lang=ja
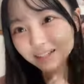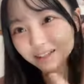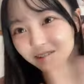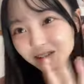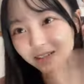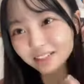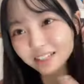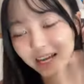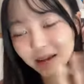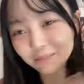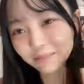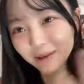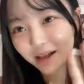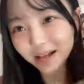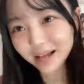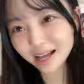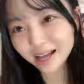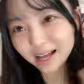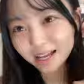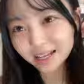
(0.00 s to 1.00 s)
とうござい
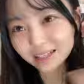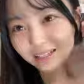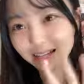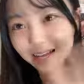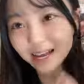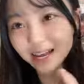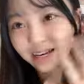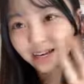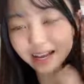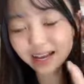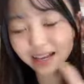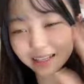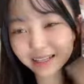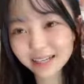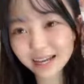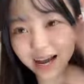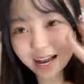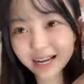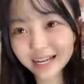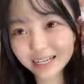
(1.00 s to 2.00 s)
ますレン
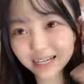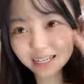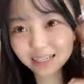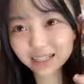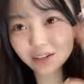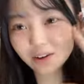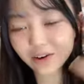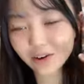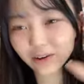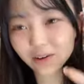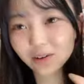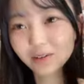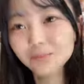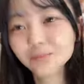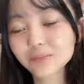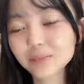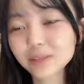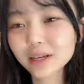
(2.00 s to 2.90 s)
にありがとう